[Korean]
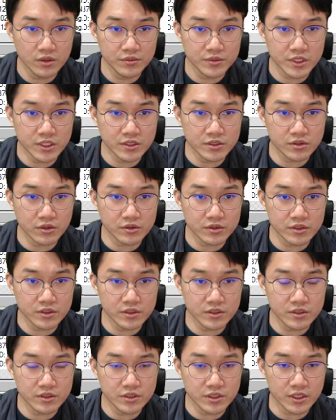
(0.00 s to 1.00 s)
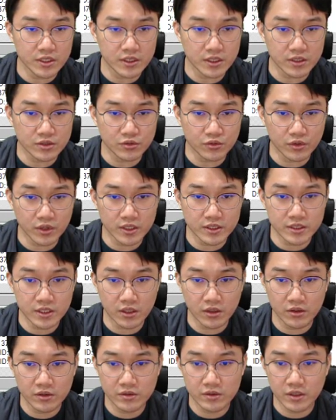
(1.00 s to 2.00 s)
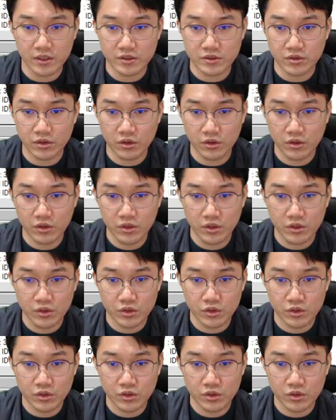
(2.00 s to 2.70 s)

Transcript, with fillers: 필터를 제외를 하도록 할게요 그래서